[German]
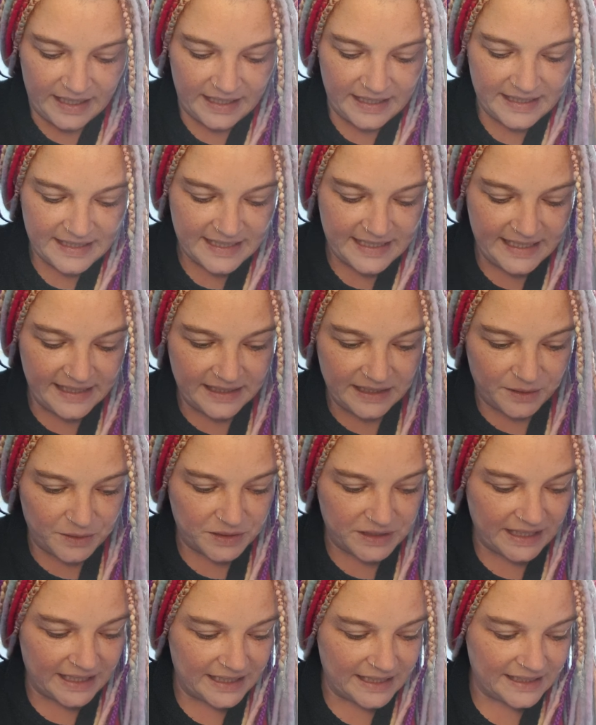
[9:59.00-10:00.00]
es liegt auch
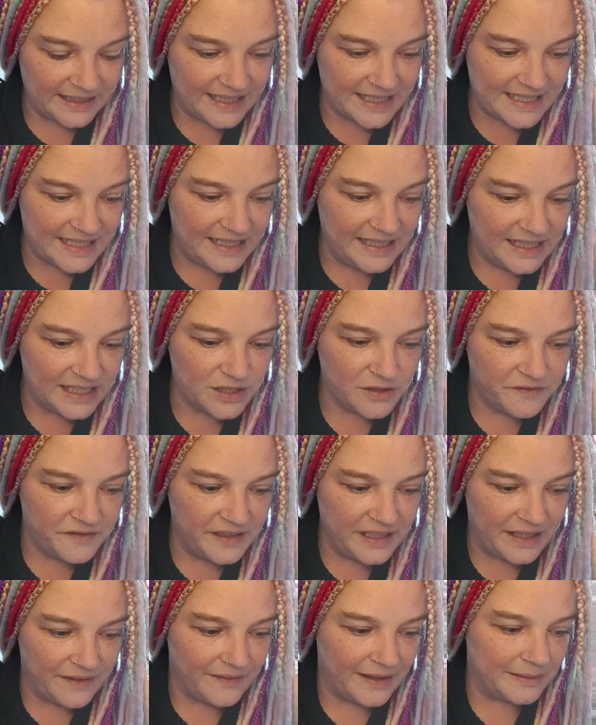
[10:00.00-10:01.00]
daran, dass ich nicht so
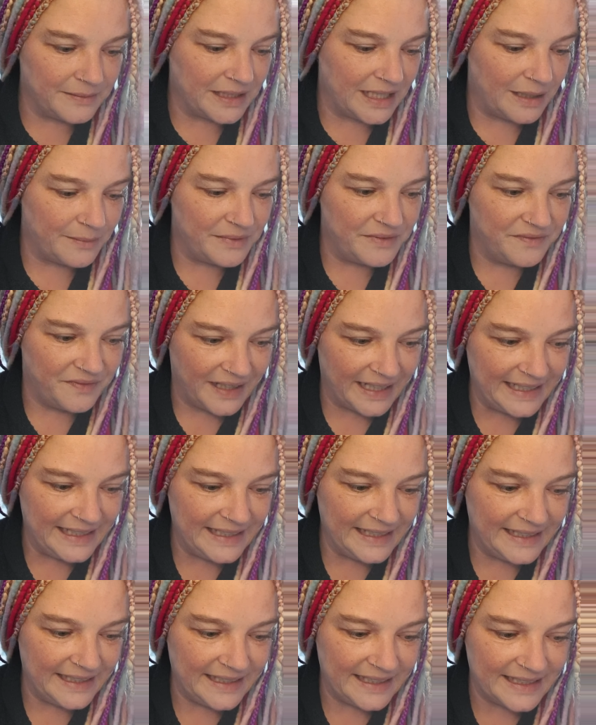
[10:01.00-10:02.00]
viel erwärmt habe, weil
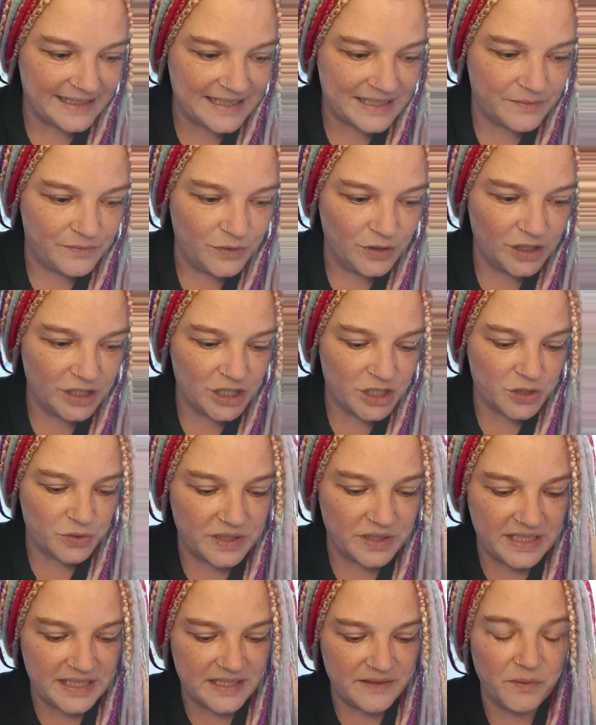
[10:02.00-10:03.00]
ich jetzt wirklich
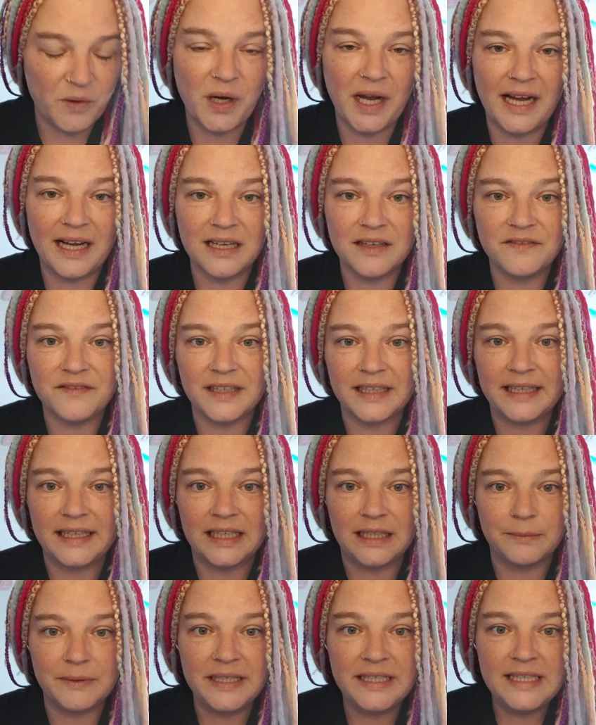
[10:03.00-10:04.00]
diese Woche angefangen
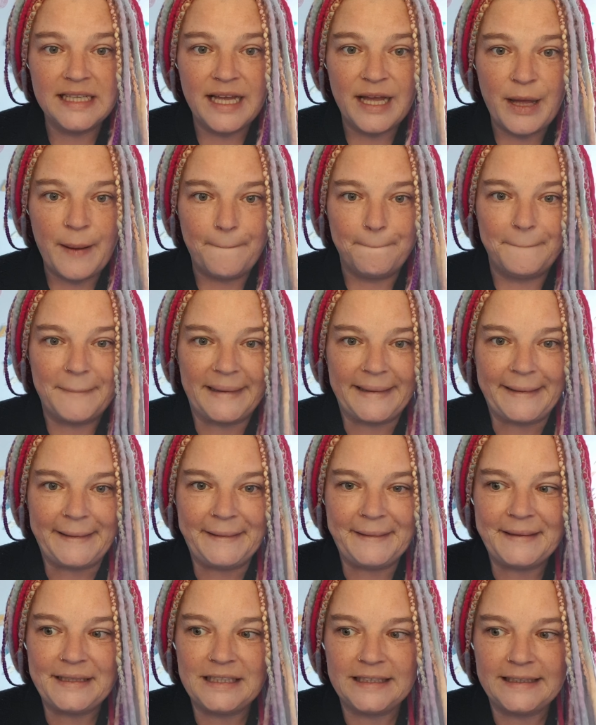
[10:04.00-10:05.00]
habe,
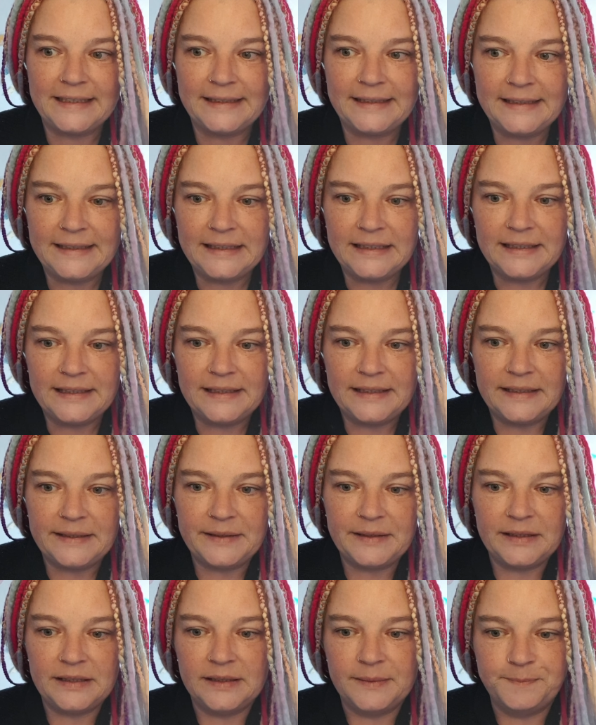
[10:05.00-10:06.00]
meine
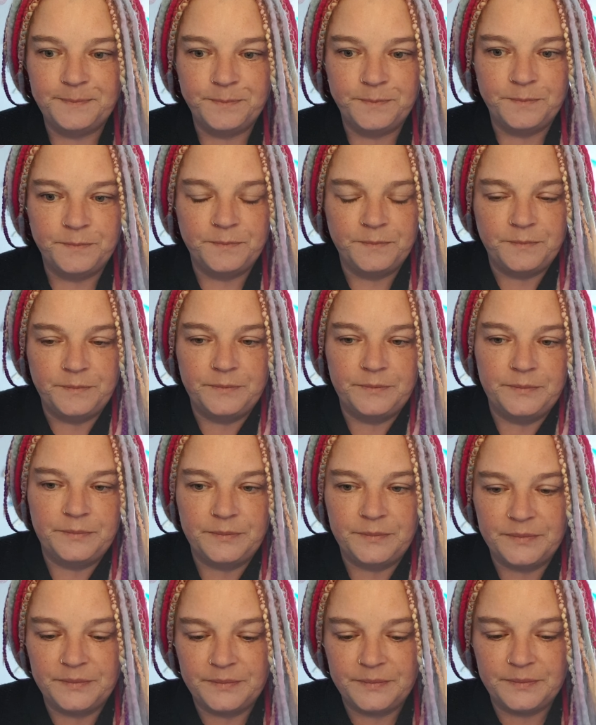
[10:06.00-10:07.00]

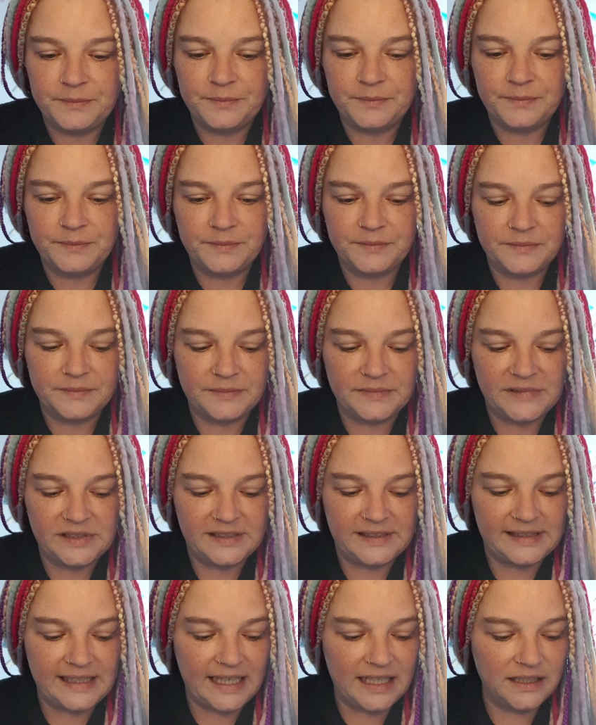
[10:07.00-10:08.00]
ähm,
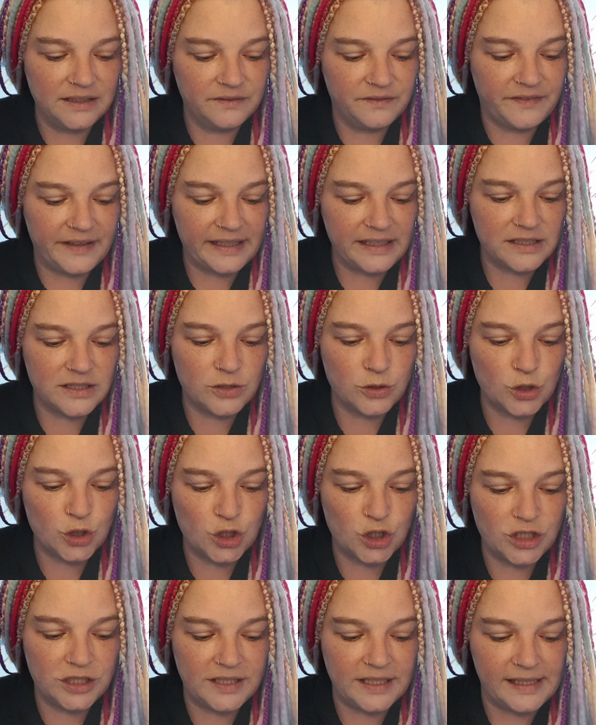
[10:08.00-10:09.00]
Sachen
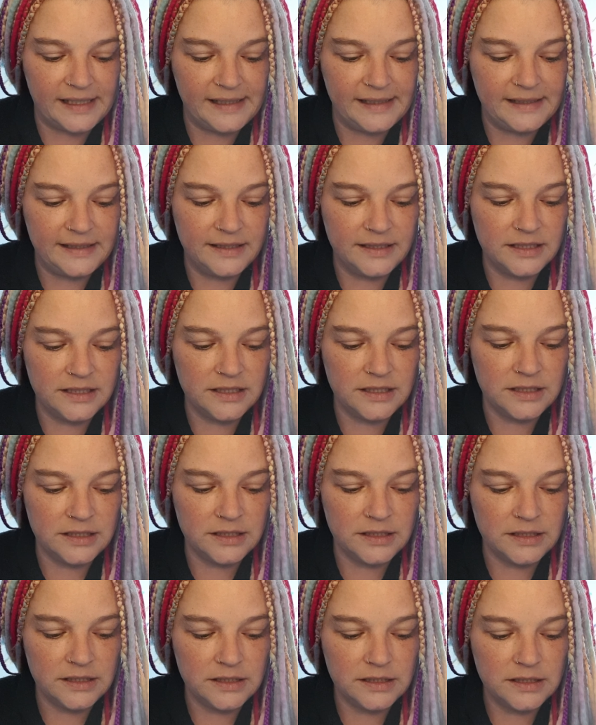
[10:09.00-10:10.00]
wegzustellen,
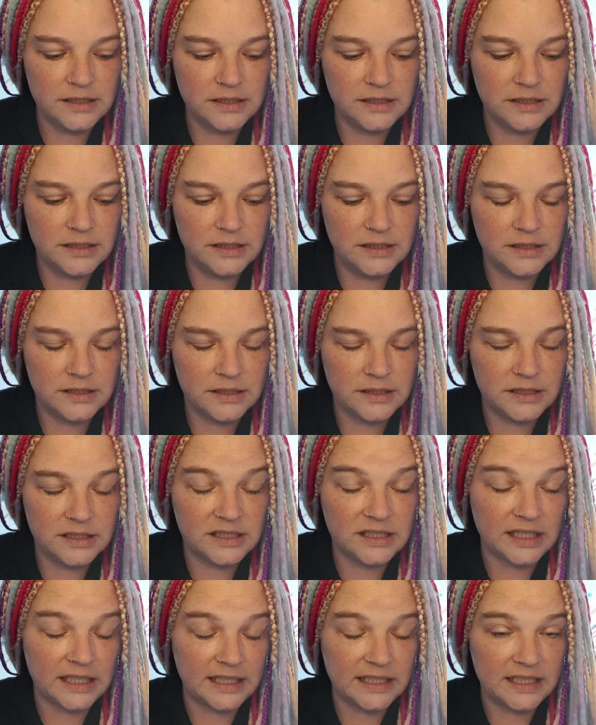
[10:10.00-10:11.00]

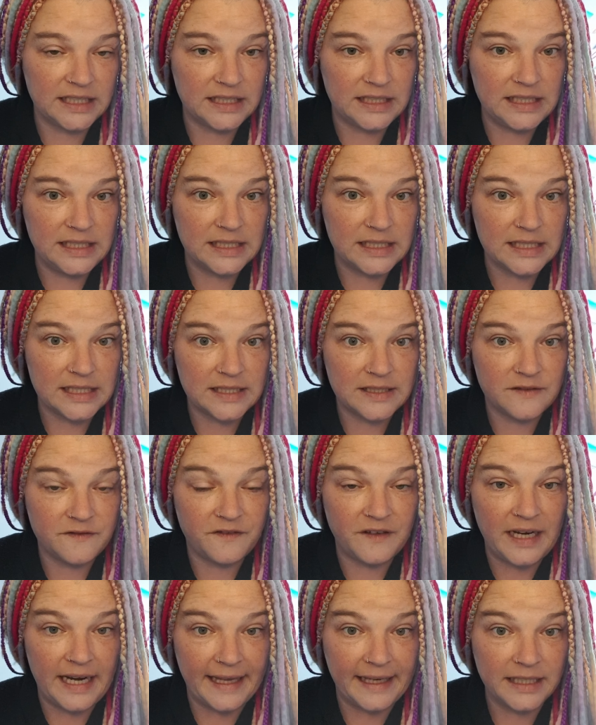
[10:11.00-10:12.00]
da ich ja dieses
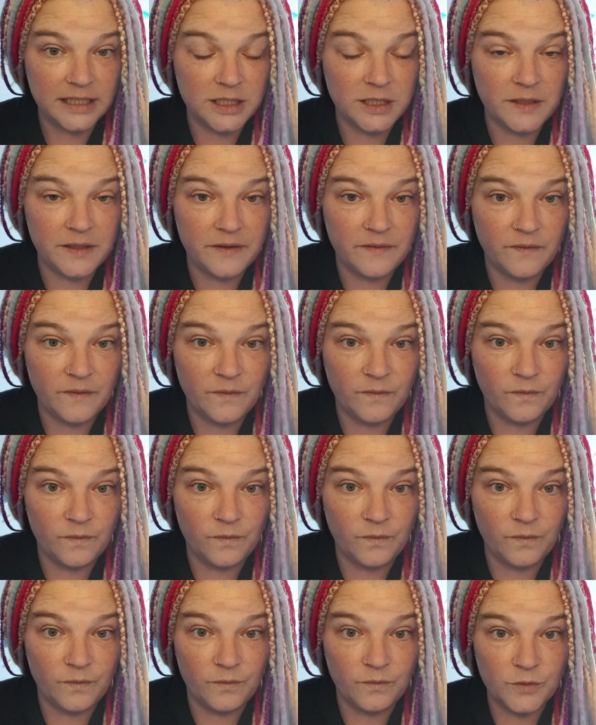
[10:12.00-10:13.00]
verlängerte
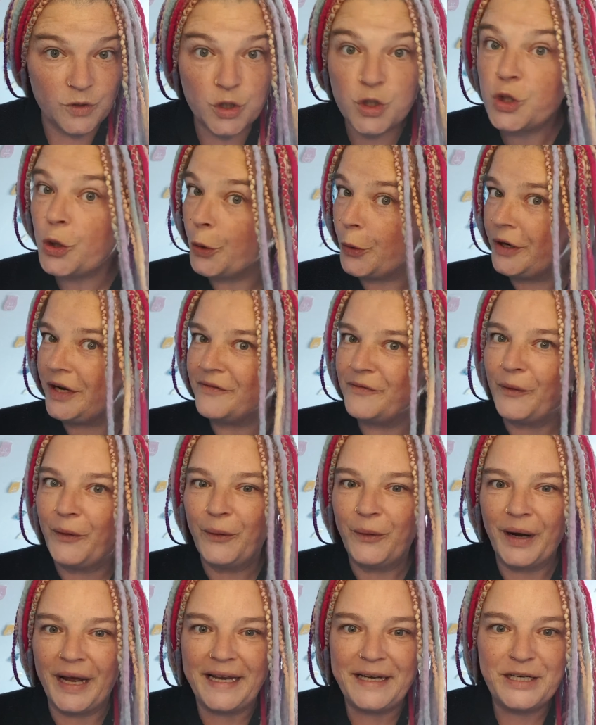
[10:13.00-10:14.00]
schöne
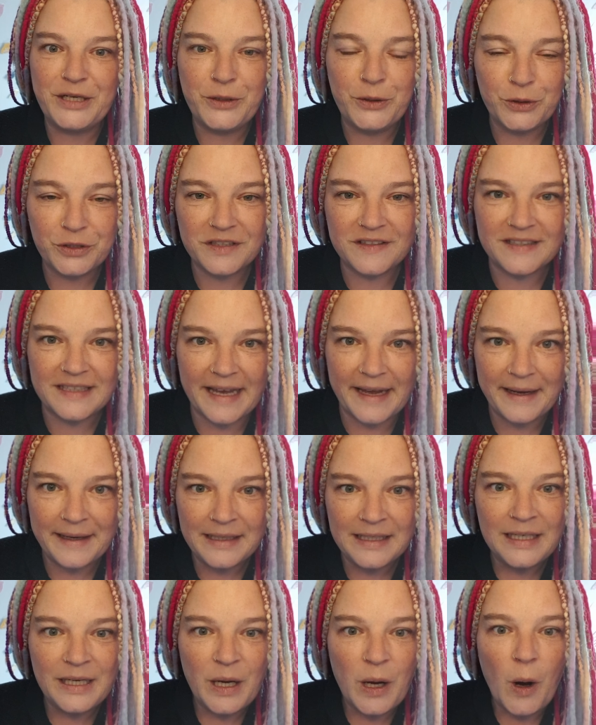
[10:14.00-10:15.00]
Wochenende nutze,
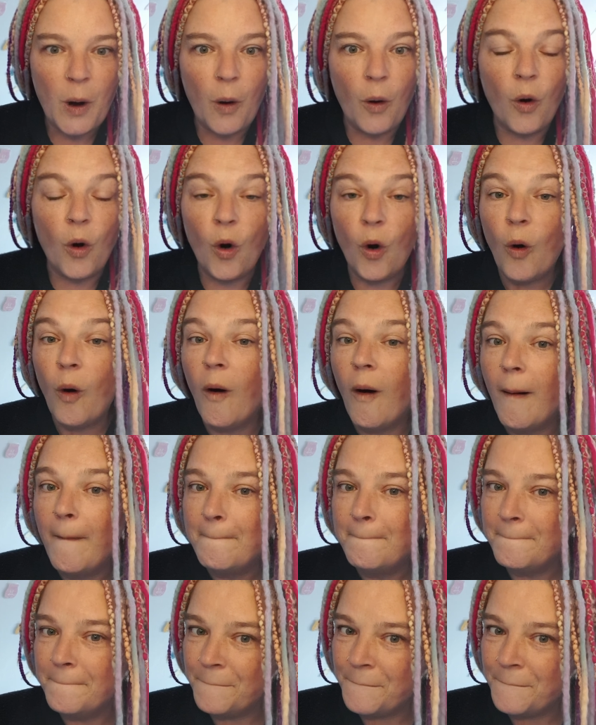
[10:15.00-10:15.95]
um